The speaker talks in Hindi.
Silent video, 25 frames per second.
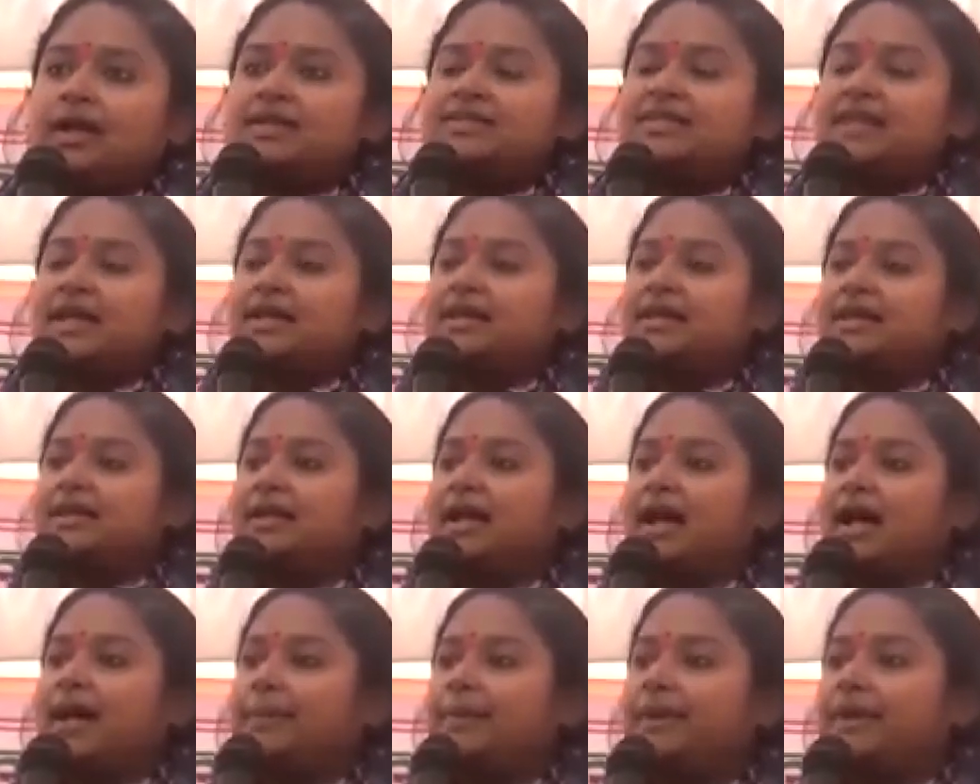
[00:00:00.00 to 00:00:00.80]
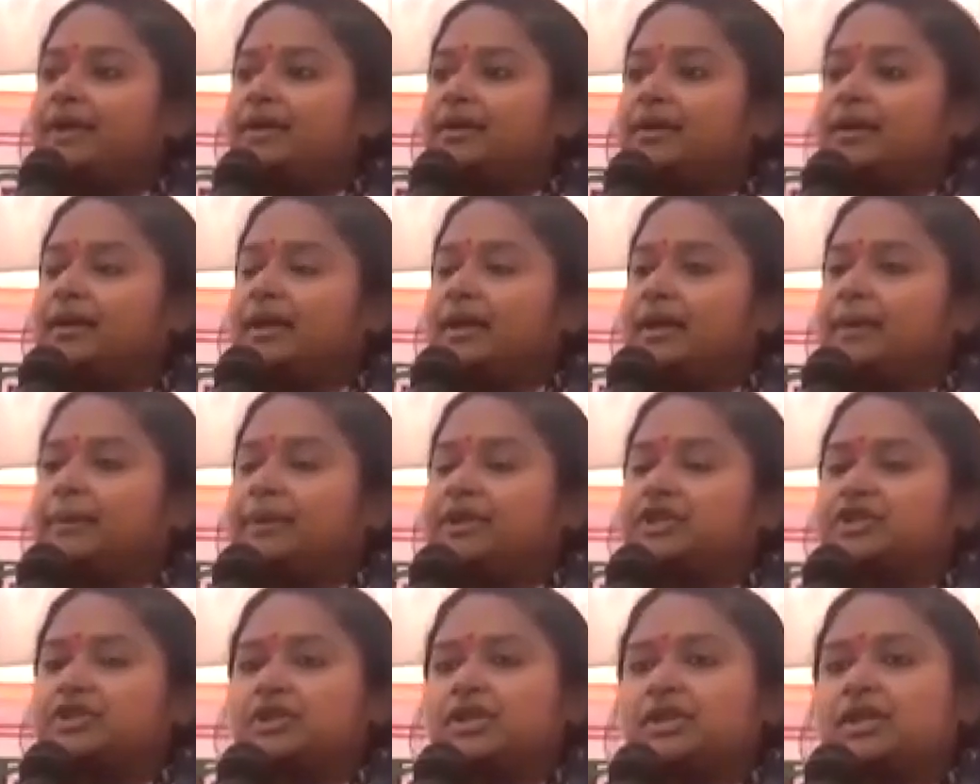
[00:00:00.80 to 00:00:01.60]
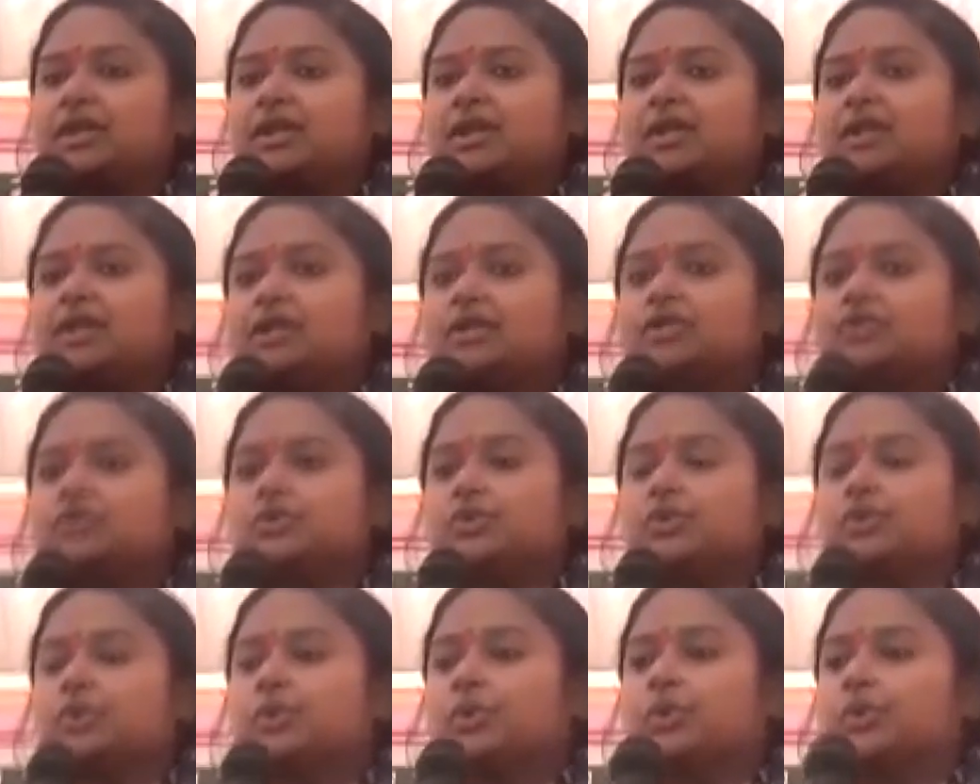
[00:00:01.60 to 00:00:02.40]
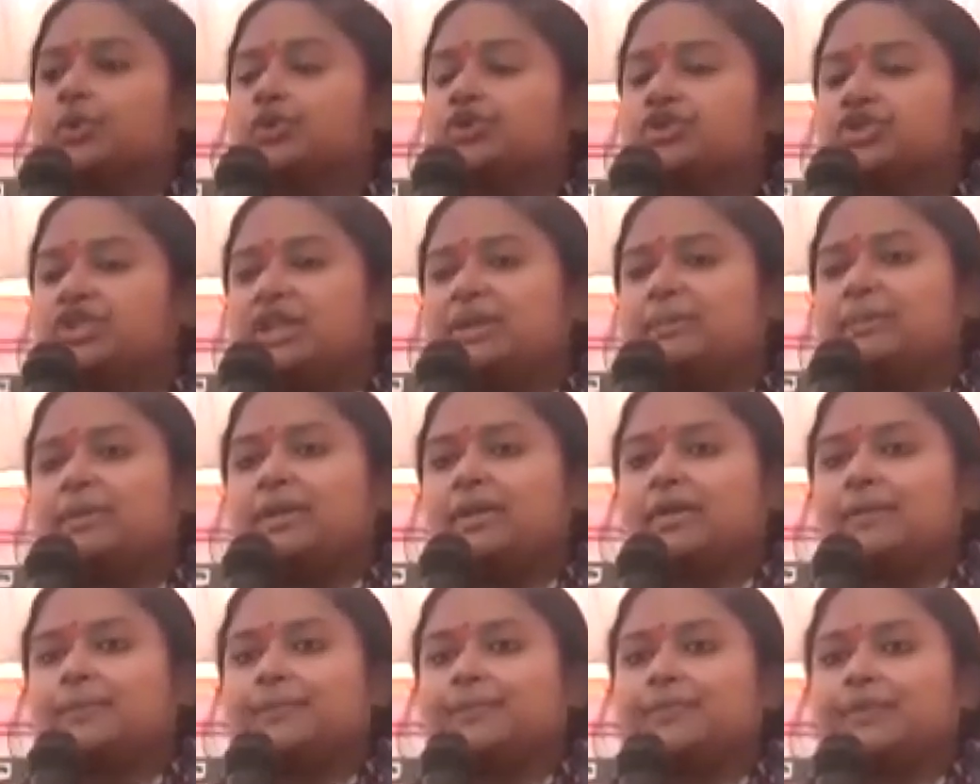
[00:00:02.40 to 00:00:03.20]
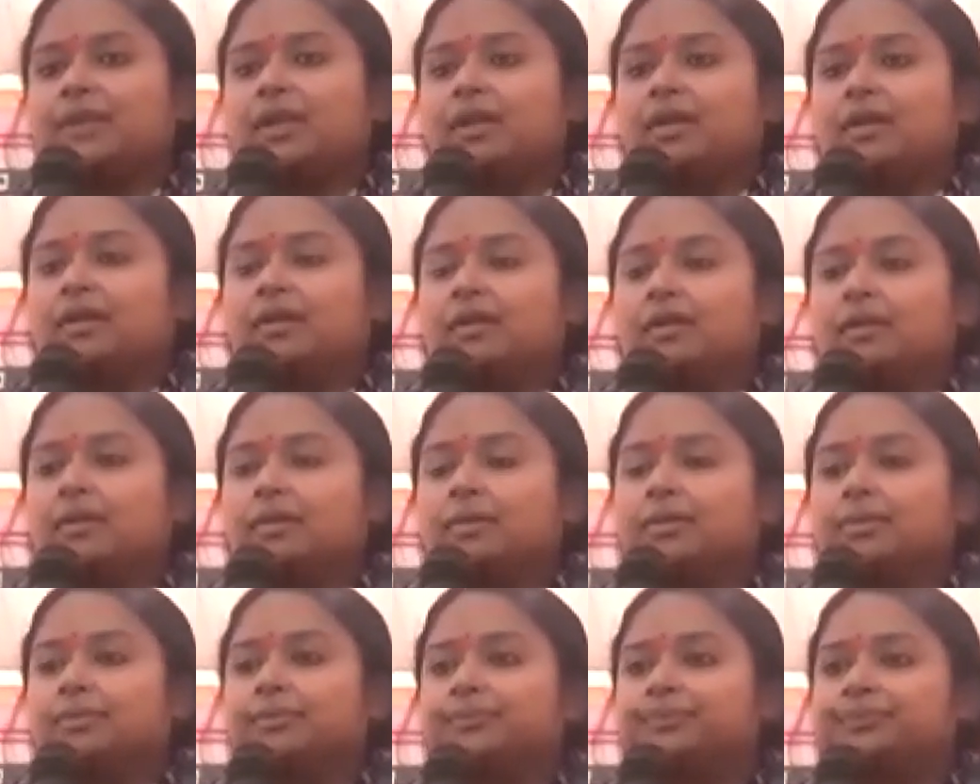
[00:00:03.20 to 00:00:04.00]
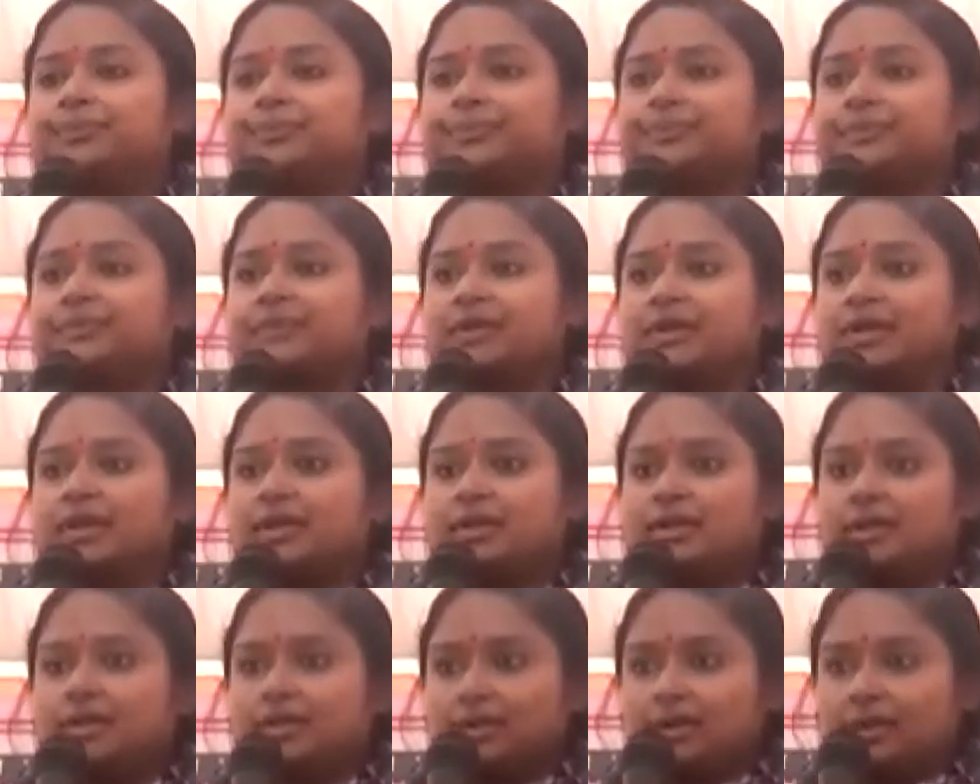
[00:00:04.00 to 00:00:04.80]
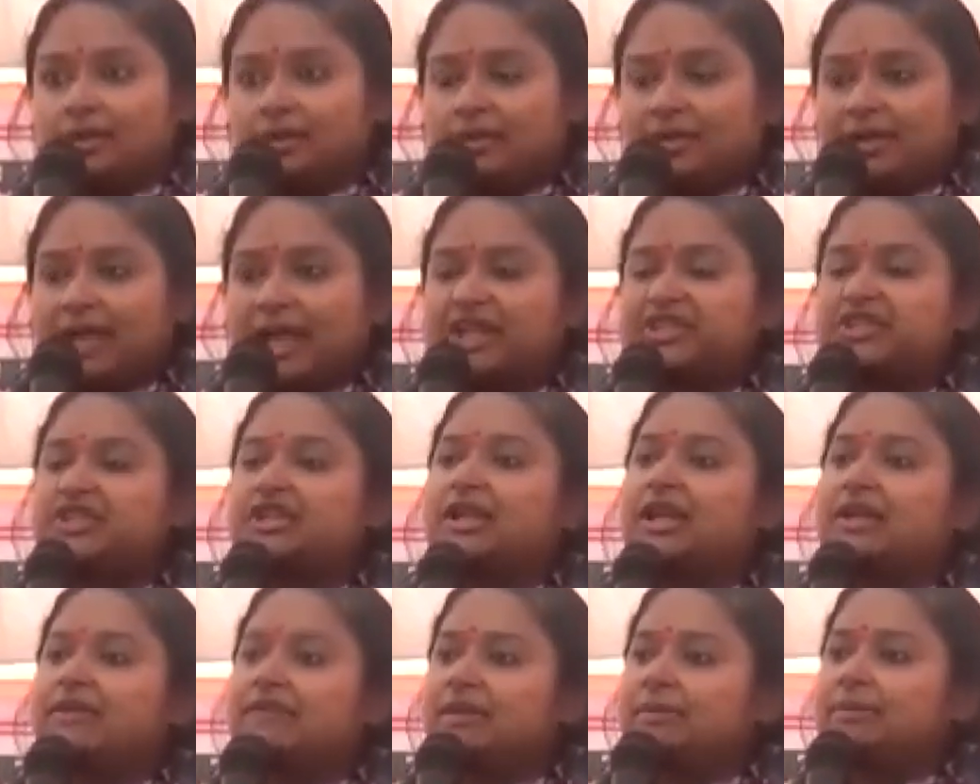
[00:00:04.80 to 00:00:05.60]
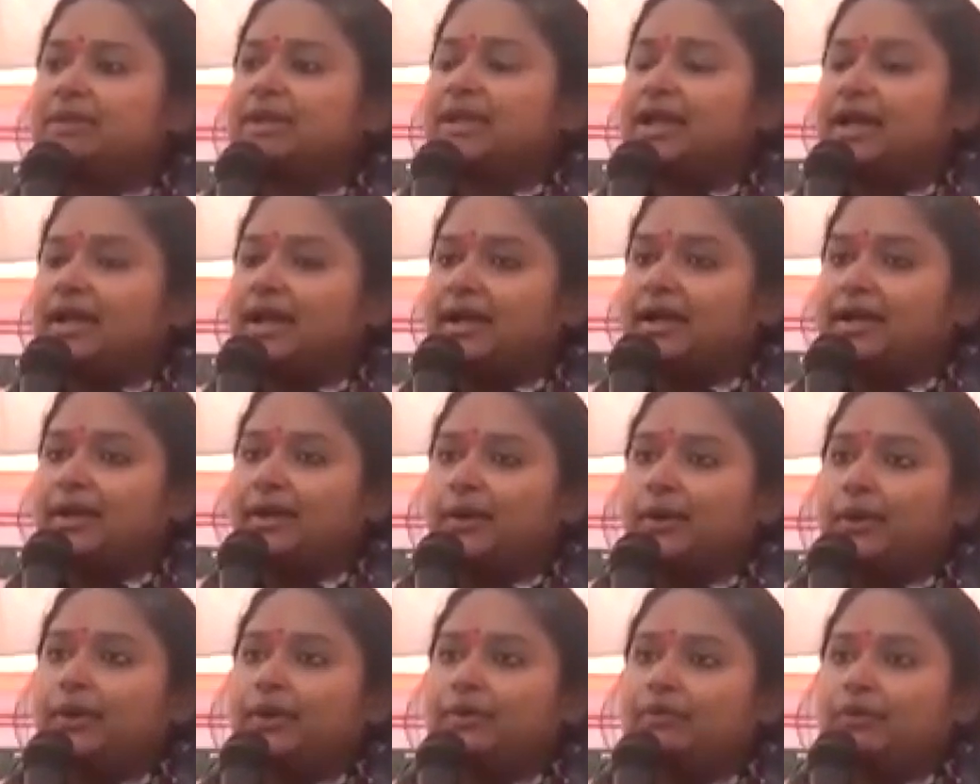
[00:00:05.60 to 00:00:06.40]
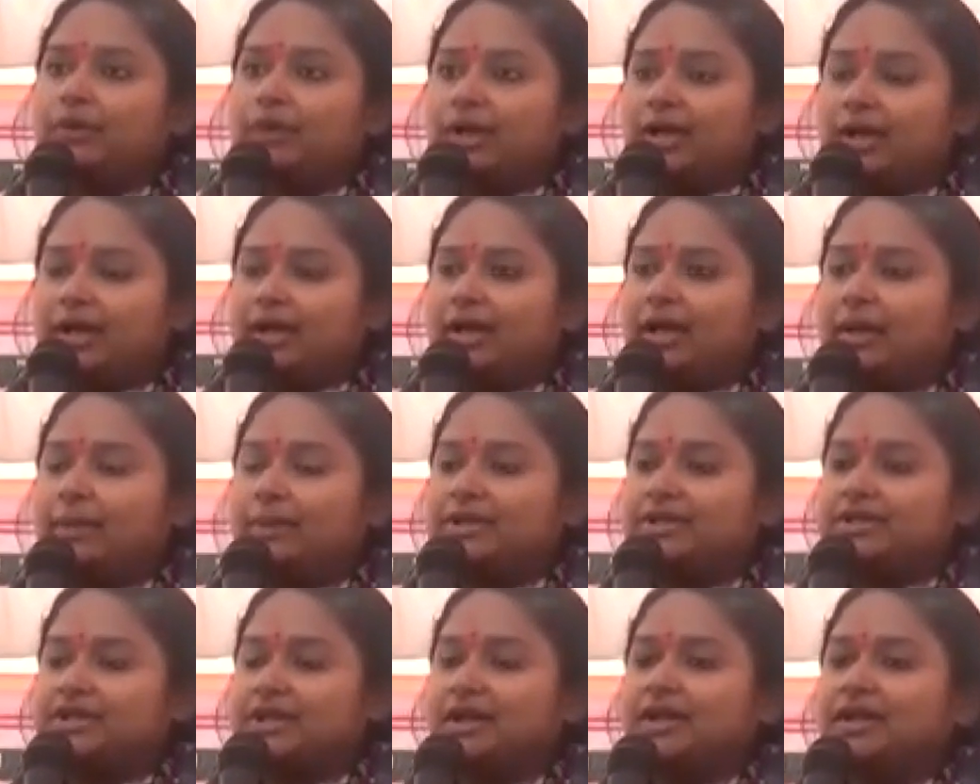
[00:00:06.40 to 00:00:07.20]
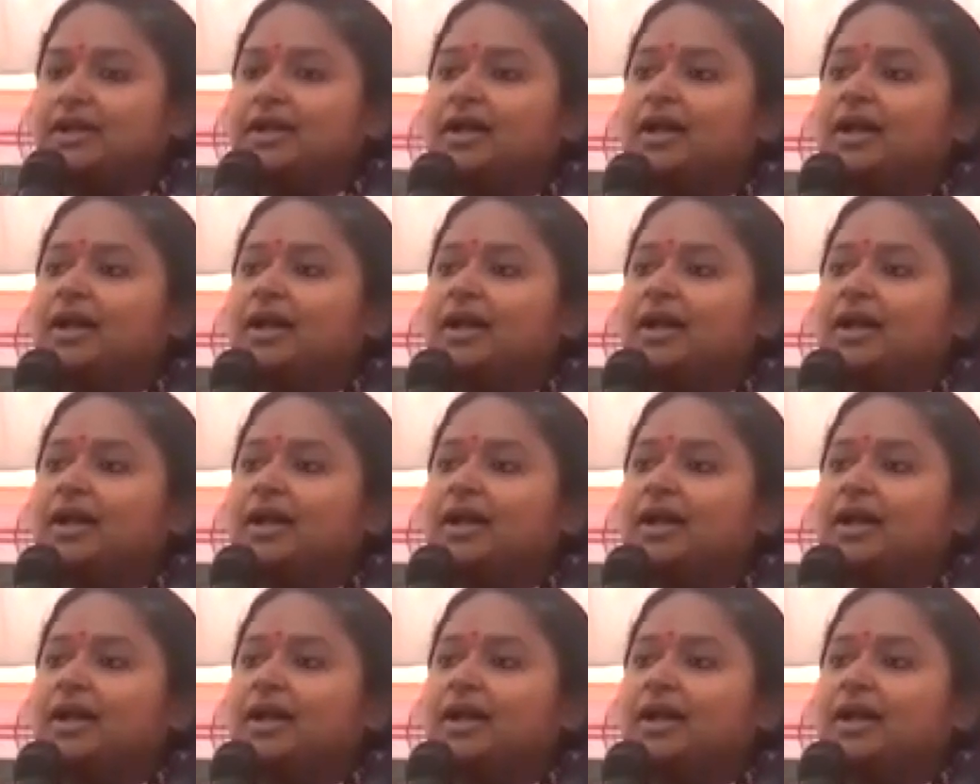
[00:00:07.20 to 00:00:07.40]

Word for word: साथ ही यहाँ पर एक बच्चे ने जो कुश्ती में नेशनल लेवल में गया है और वो खेलेगा बच्चा